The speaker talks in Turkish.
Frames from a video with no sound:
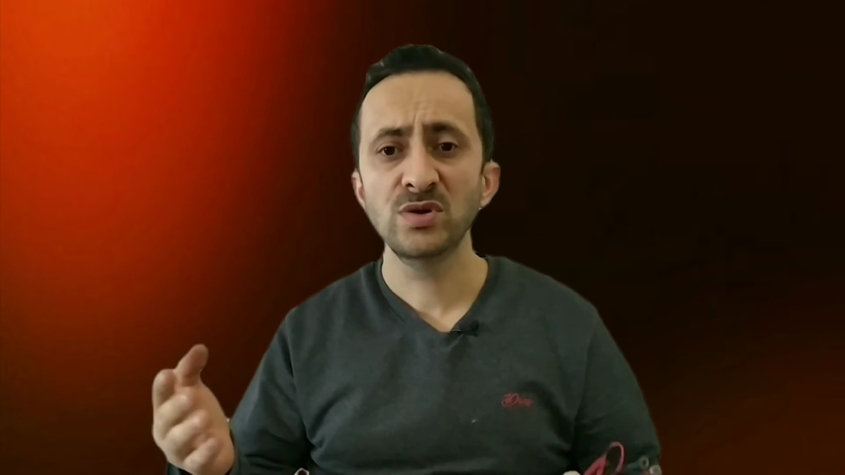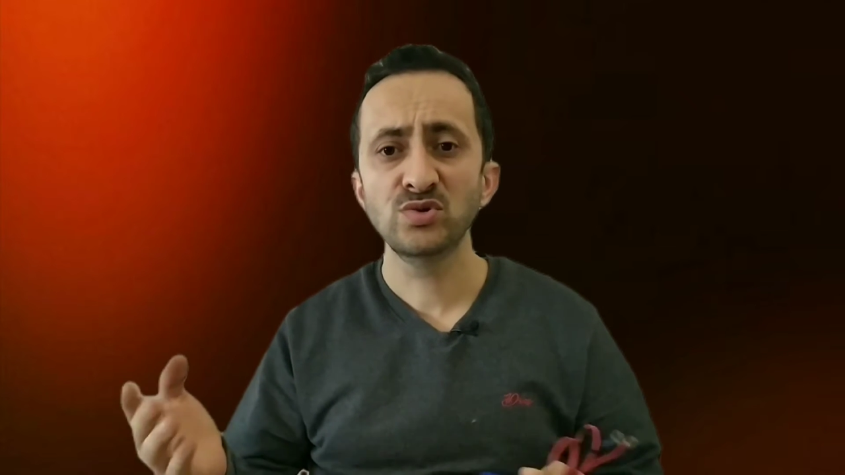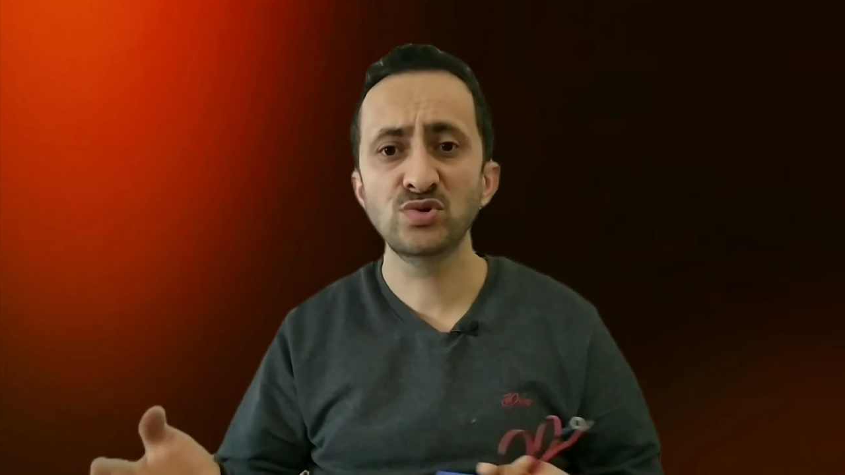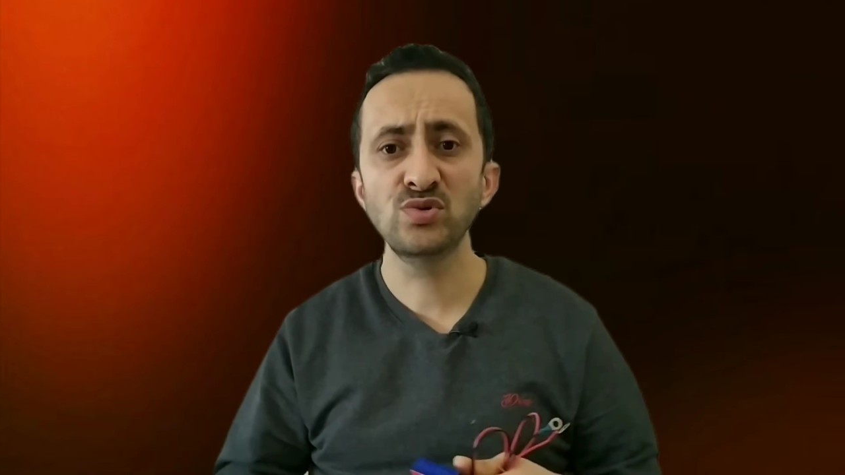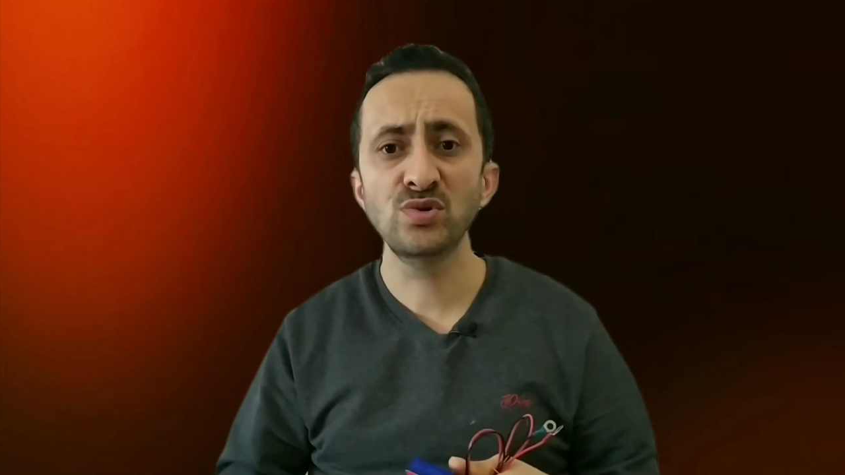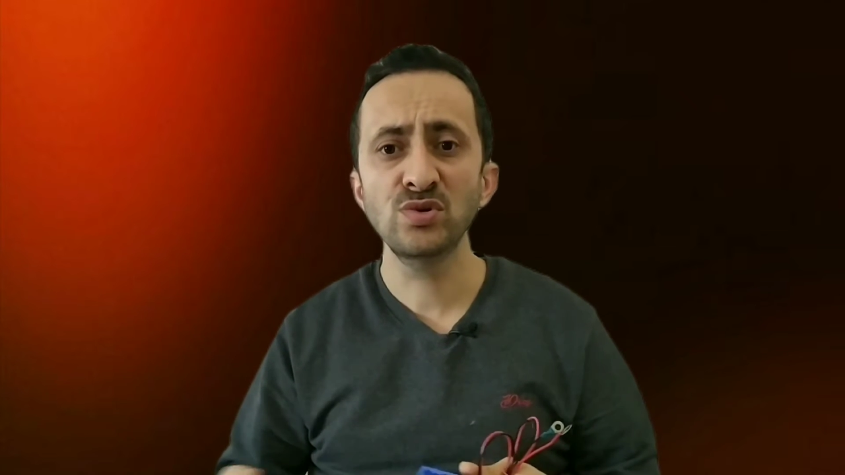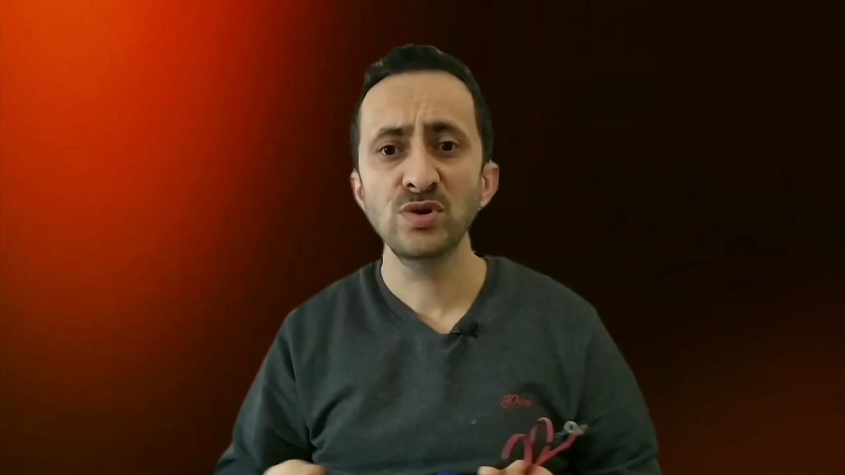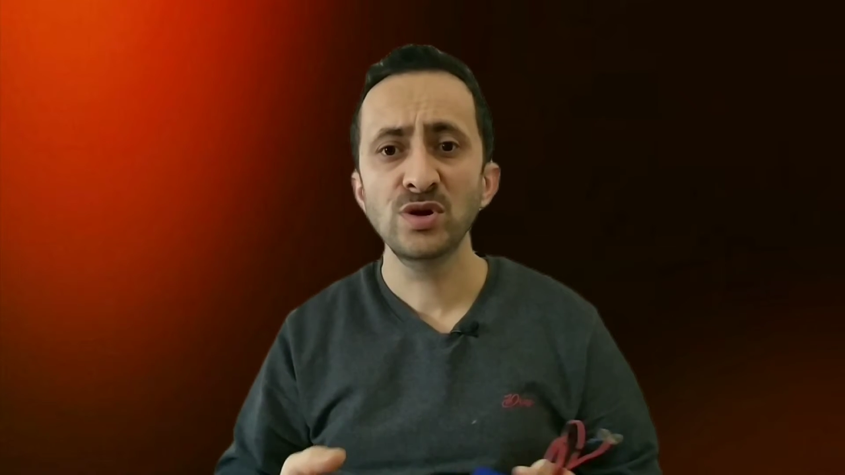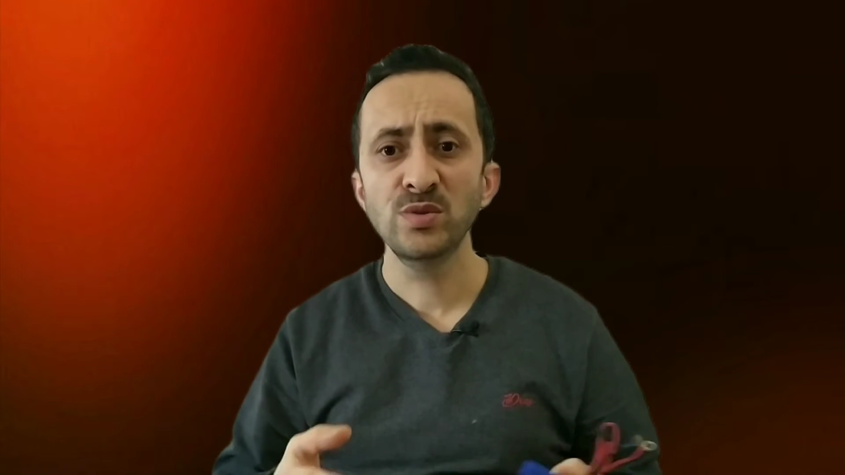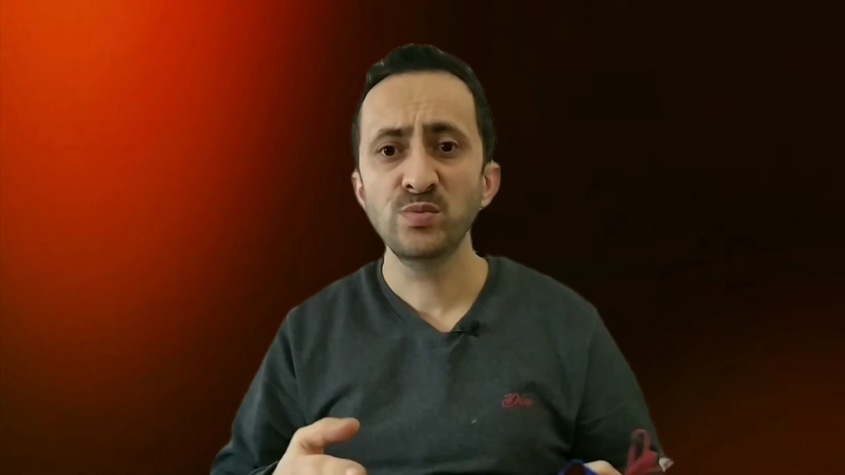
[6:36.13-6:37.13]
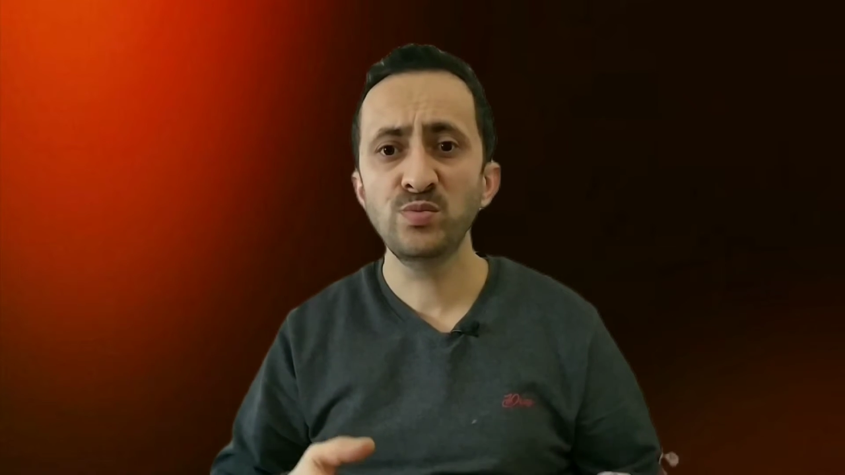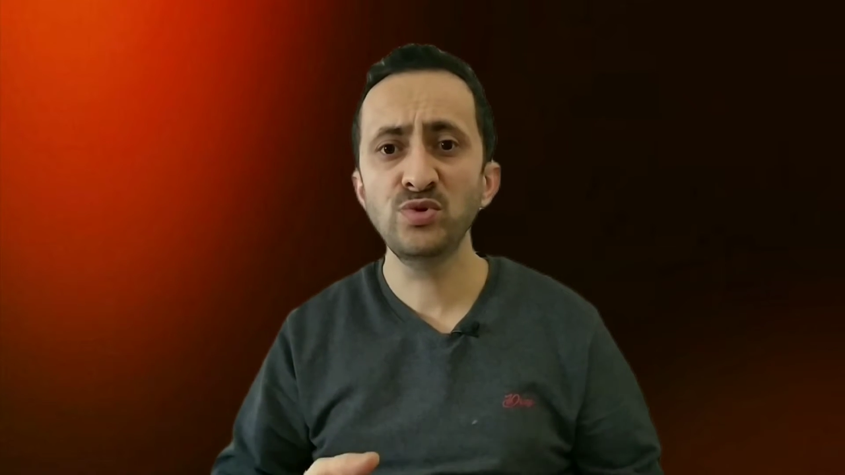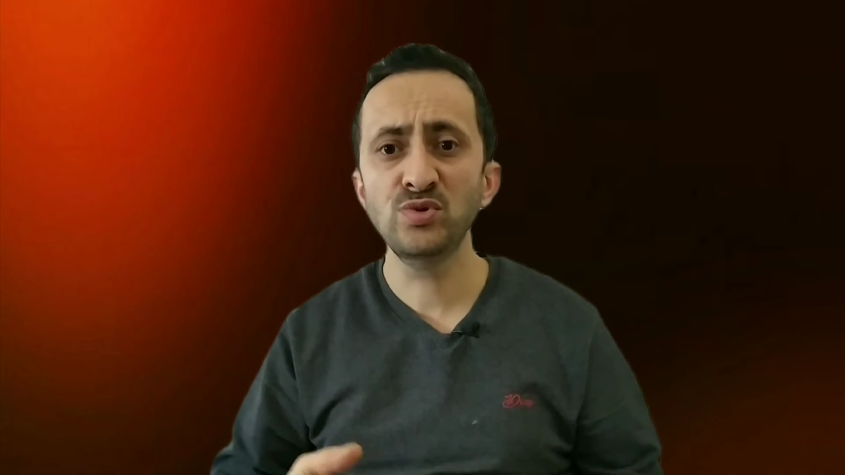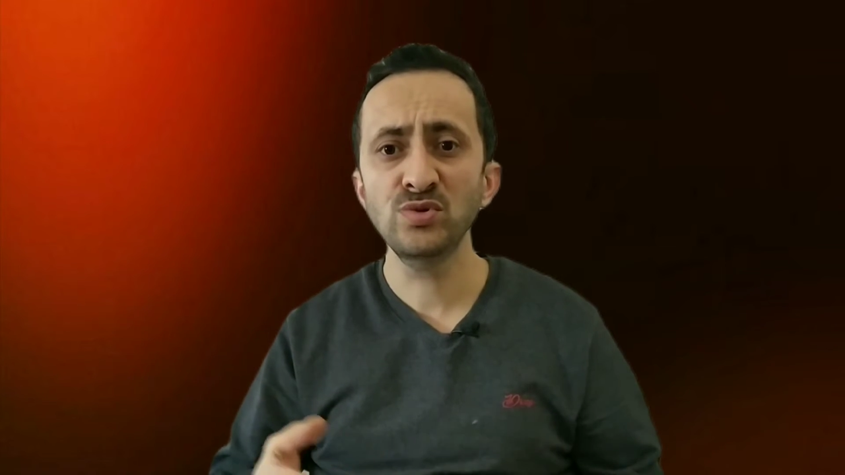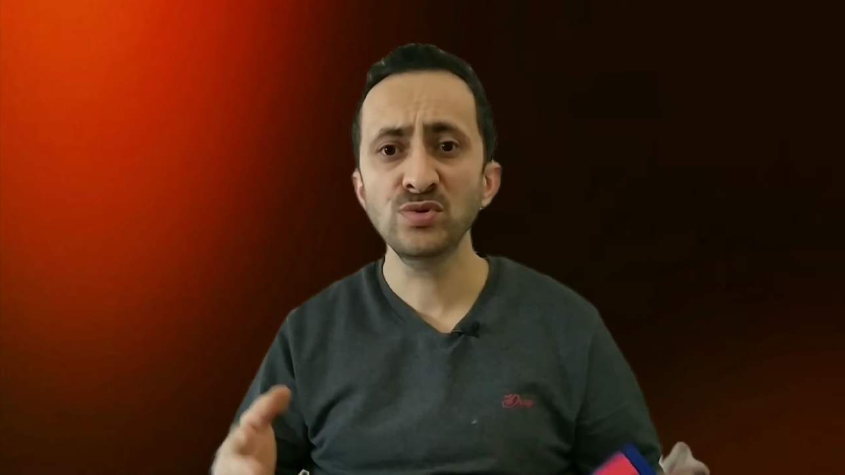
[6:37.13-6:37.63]
sulu
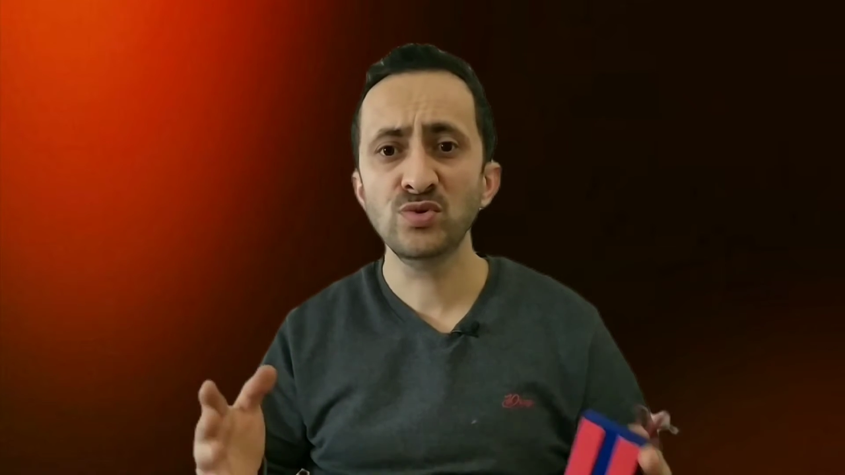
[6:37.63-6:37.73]
bütün